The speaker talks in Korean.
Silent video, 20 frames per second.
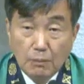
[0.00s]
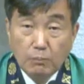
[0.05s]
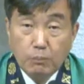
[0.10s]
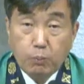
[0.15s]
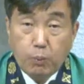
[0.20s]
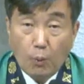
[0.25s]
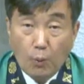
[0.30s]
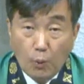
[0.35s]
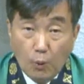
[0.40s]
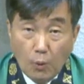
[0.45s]

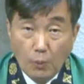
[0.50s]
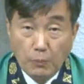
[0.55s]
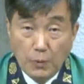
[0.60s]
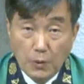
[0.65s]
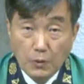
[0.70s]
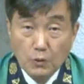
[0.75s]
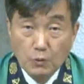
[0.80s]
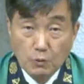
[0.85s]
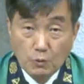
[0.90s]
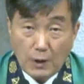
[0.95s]

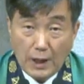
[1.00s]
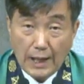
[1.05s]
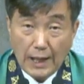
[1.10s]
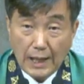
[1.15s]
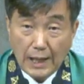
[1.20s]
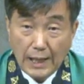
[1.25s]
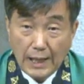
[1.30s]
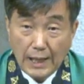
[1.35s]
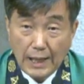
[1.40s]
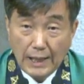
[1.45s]
보복과
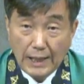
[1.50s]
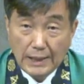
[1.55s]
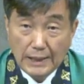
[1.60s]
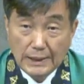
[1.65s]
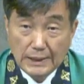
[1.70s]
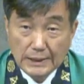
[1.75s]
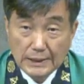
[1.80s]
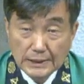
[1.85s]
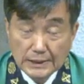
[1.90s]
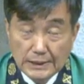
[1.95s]

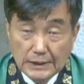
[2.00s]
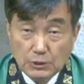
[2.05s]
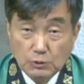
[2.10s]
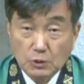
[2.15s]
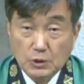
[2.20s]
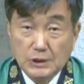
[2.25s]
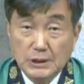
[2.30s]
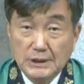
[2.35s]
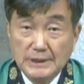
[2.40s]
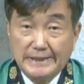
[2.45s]
그리고
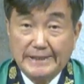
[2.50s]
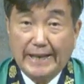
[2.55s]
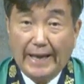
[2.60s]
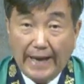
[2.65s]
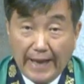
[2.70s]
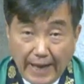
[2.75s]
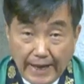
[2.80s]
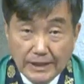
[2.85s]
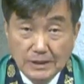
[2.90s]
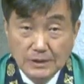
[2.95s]
그
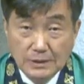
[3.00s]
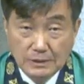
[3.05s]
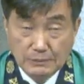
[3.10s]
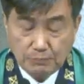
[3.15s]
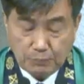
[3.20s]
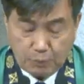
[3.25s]
대응